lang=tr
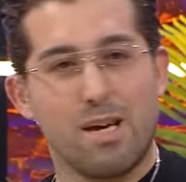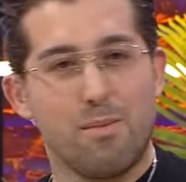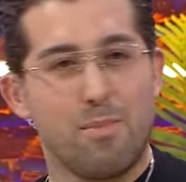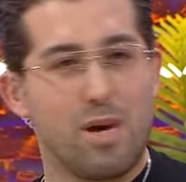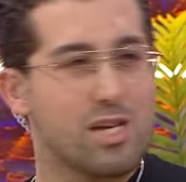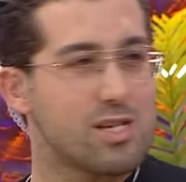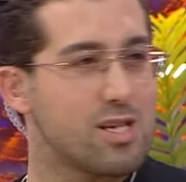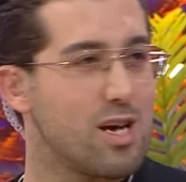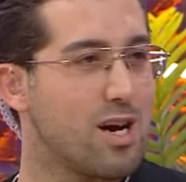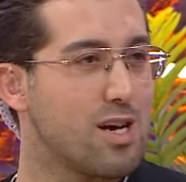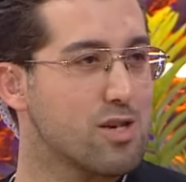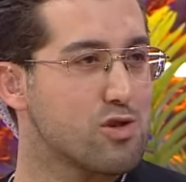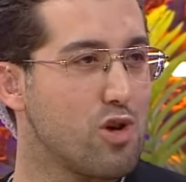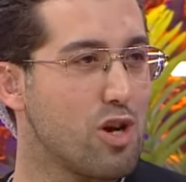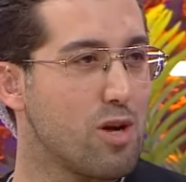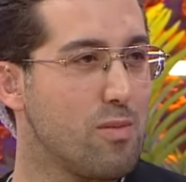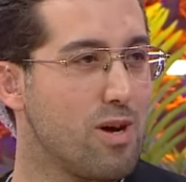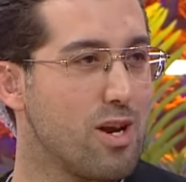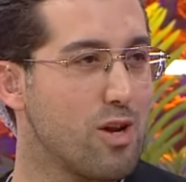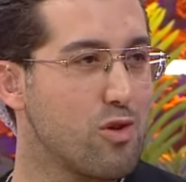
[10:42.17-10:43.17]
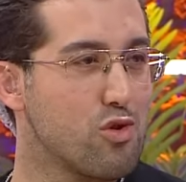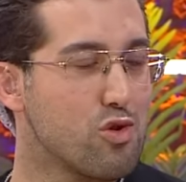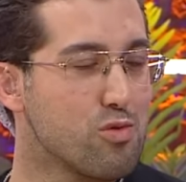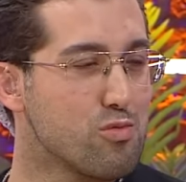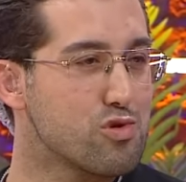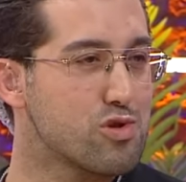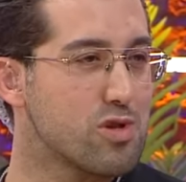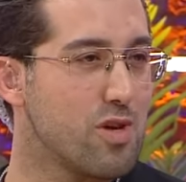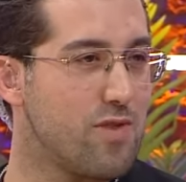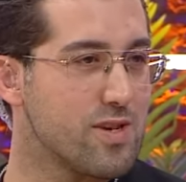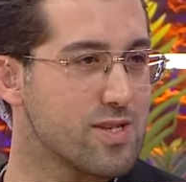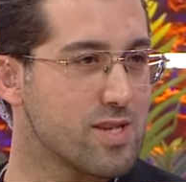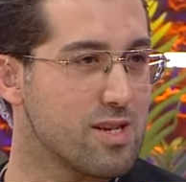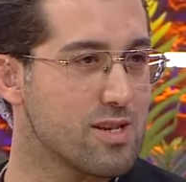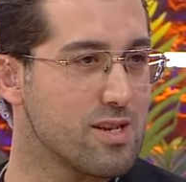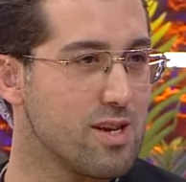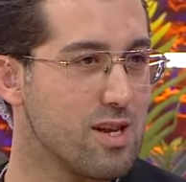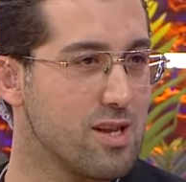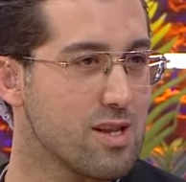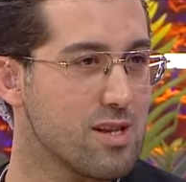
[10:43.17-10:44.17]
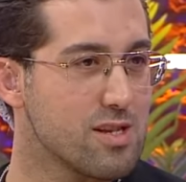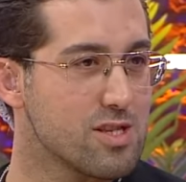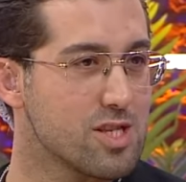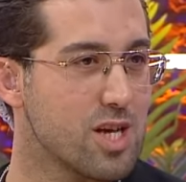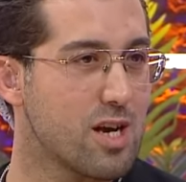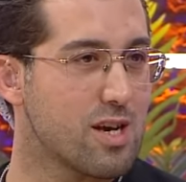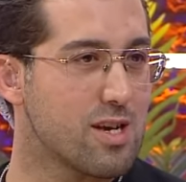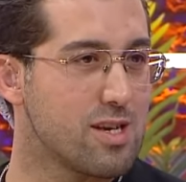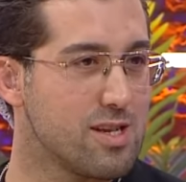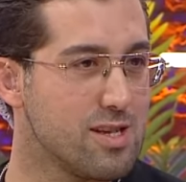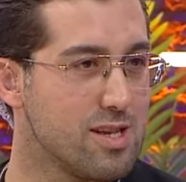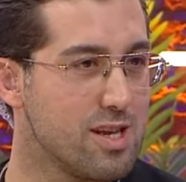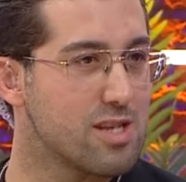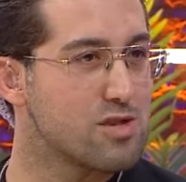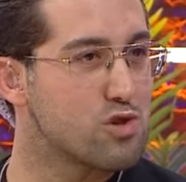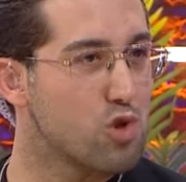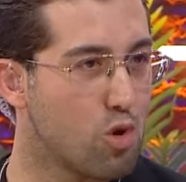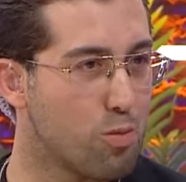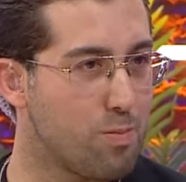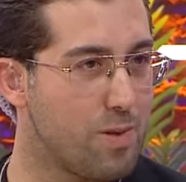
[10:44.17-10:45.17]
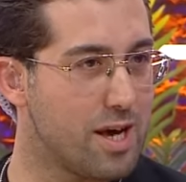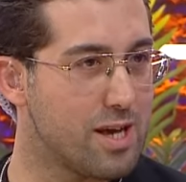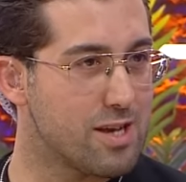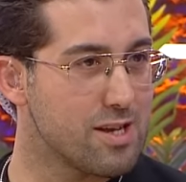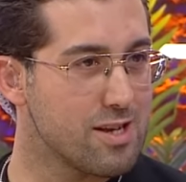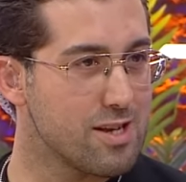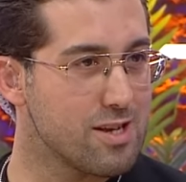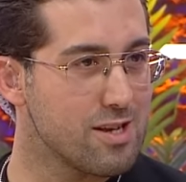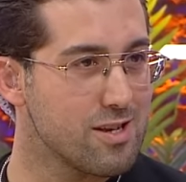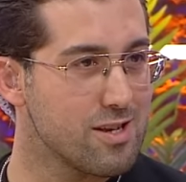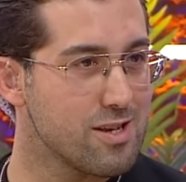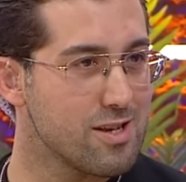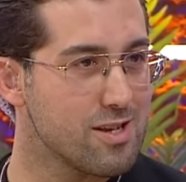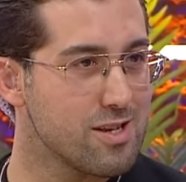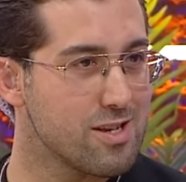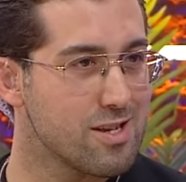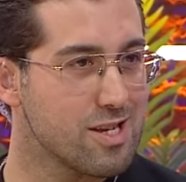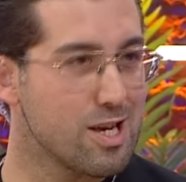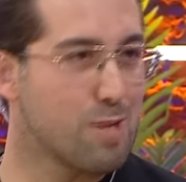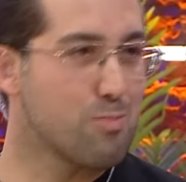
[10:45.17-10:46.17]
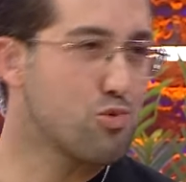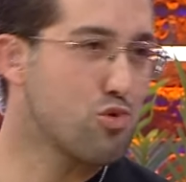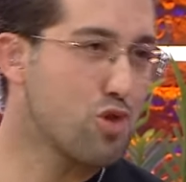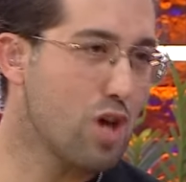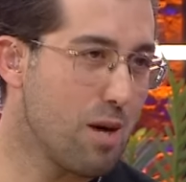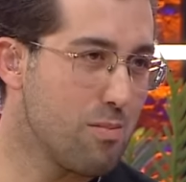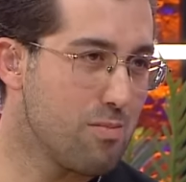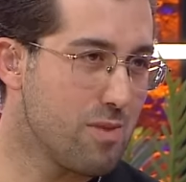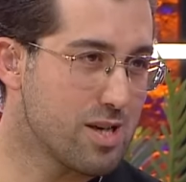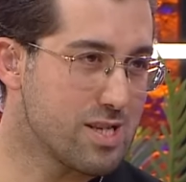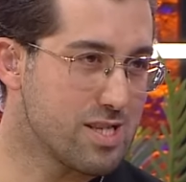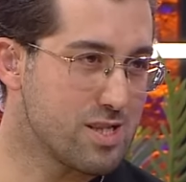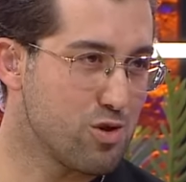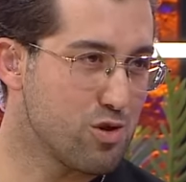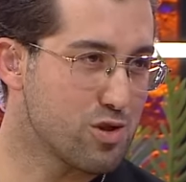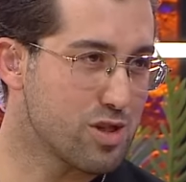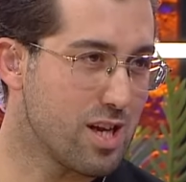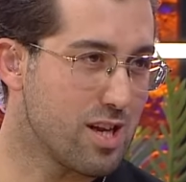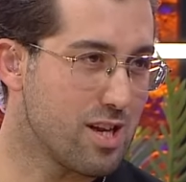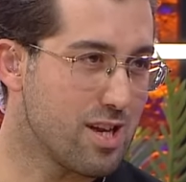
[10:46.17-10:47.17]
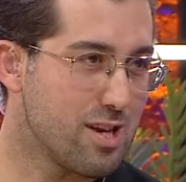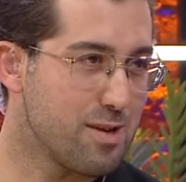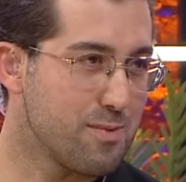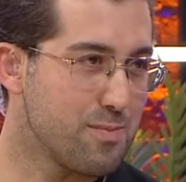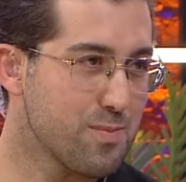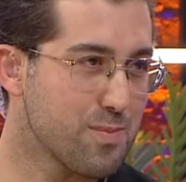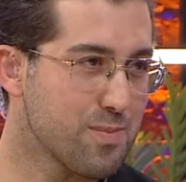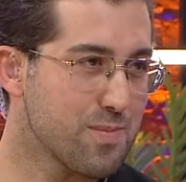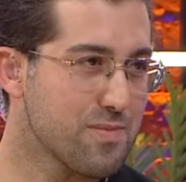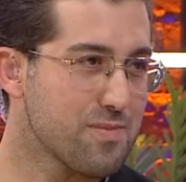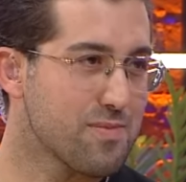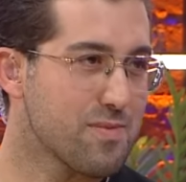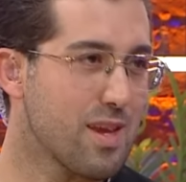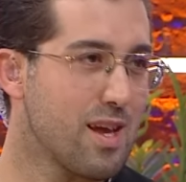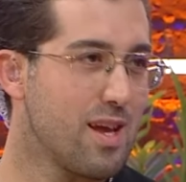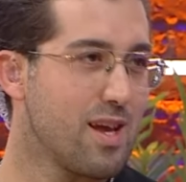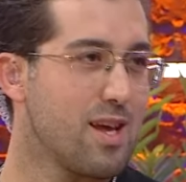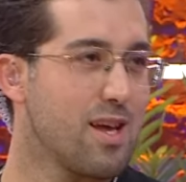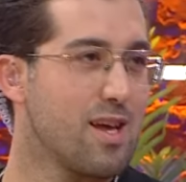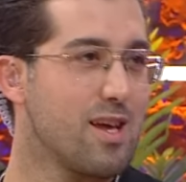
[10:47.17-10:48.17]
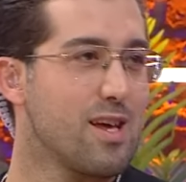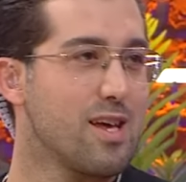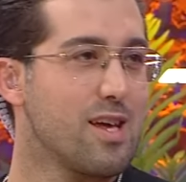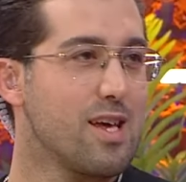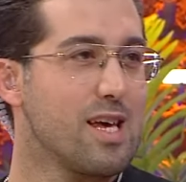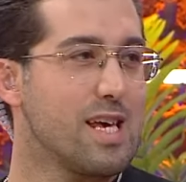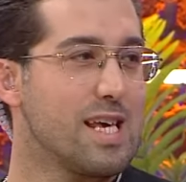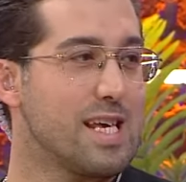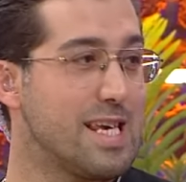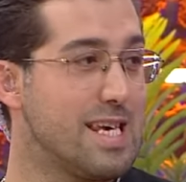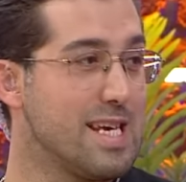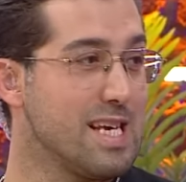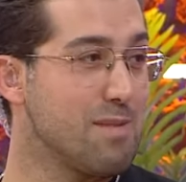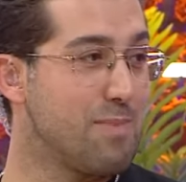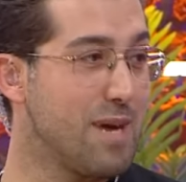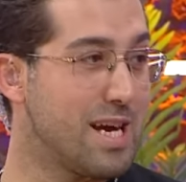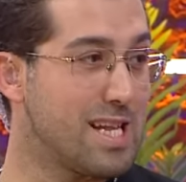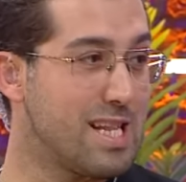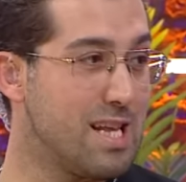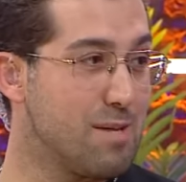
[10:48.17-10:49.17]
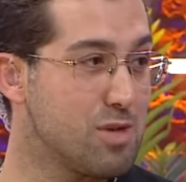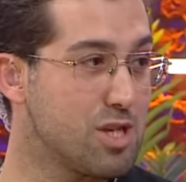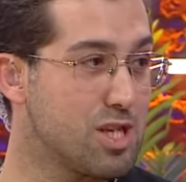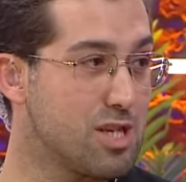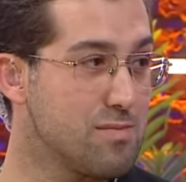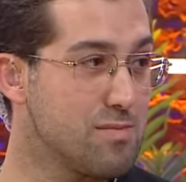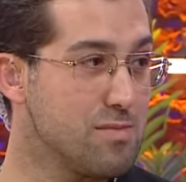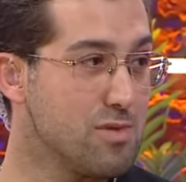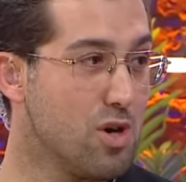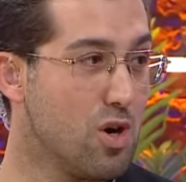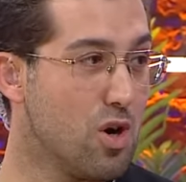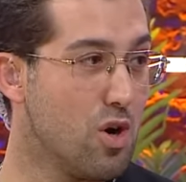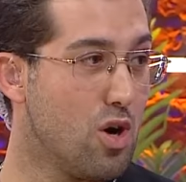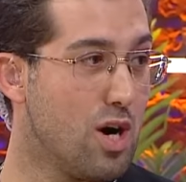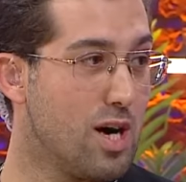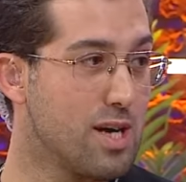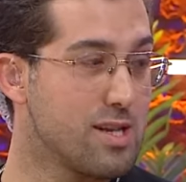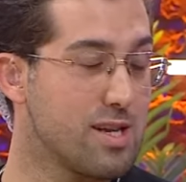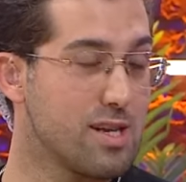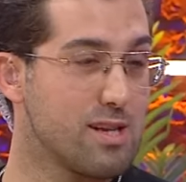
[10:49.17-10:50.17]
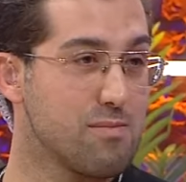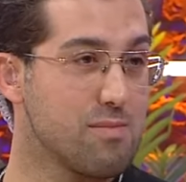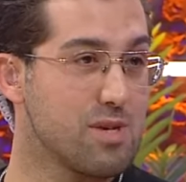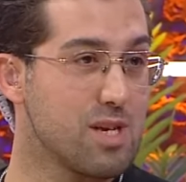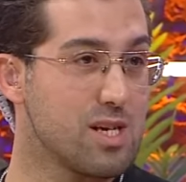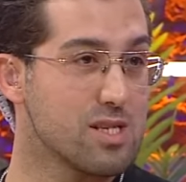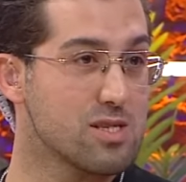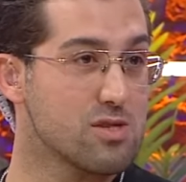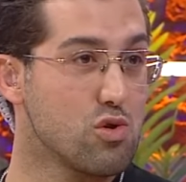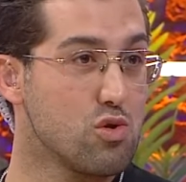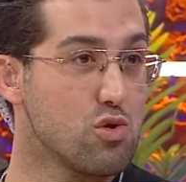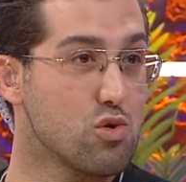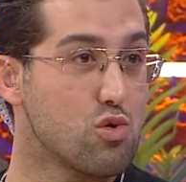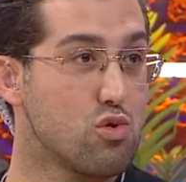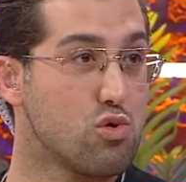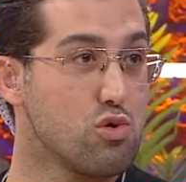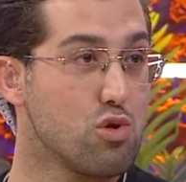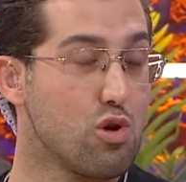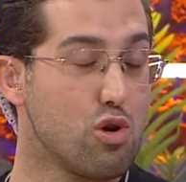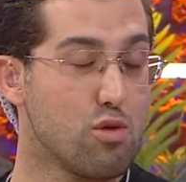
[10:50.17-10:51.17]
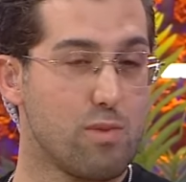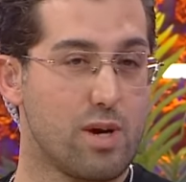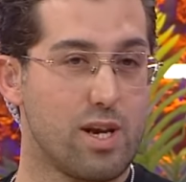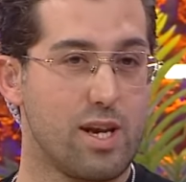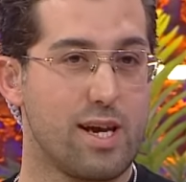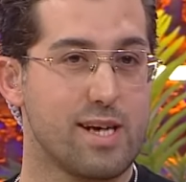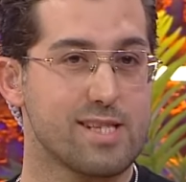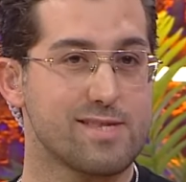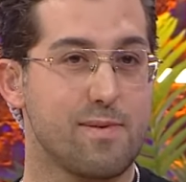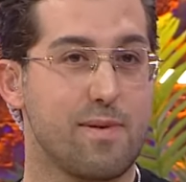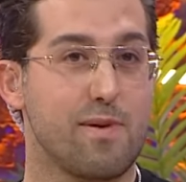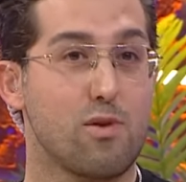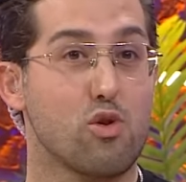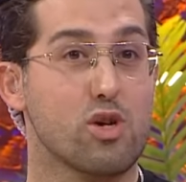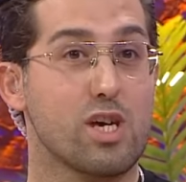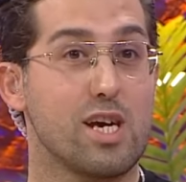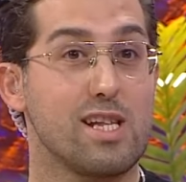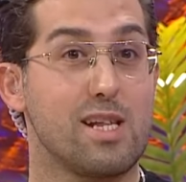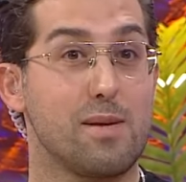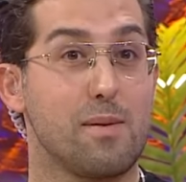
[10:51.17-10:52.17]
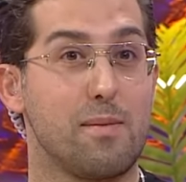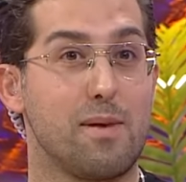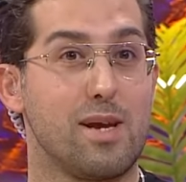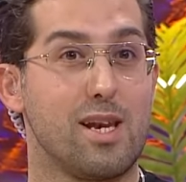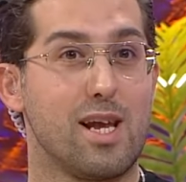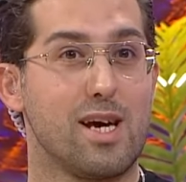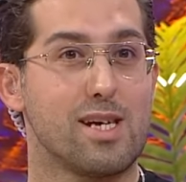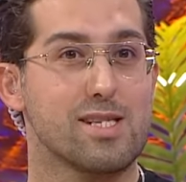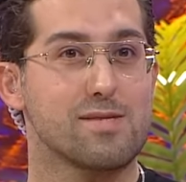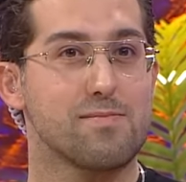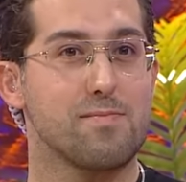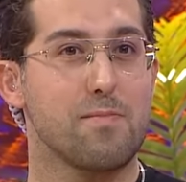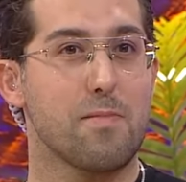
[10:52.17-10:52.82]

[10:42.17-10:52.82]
Beş dakika sonra bana döndü Mustafa Sandal şarkıyı dinledi çok beğendi. Ya bunu yapmak istiyor senden. İki yıl beklemişim. O an dedim biraz Doğu cool olman lazım. Hemen okey dememen lazım.